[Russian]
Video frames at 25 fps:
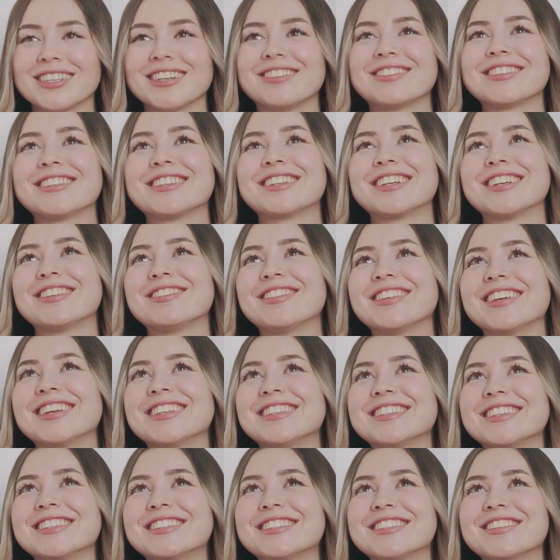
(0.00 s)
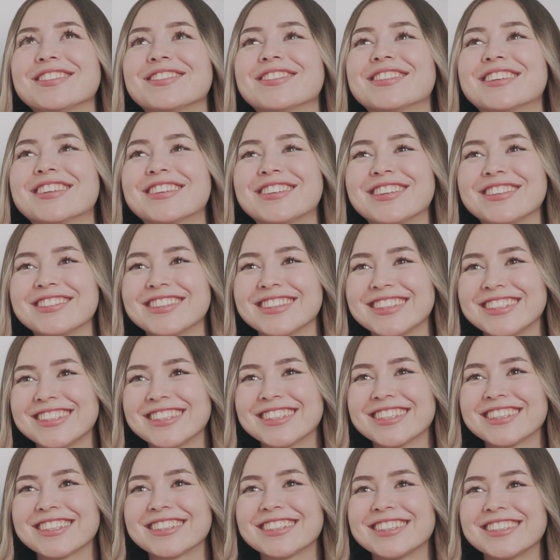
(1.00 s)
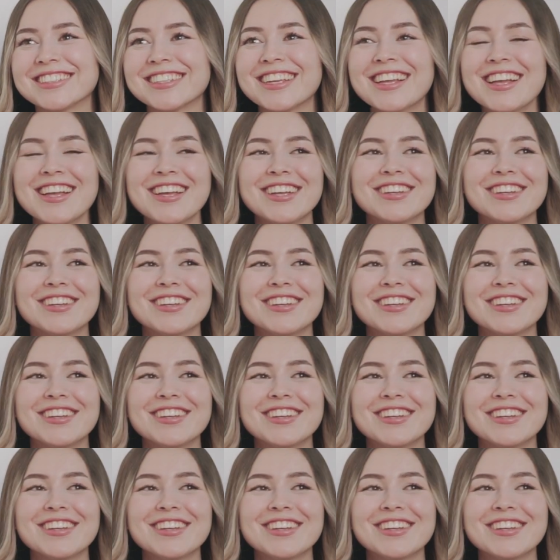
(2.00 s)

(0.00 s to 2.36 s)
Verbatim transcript: завтра опять эти брови делать.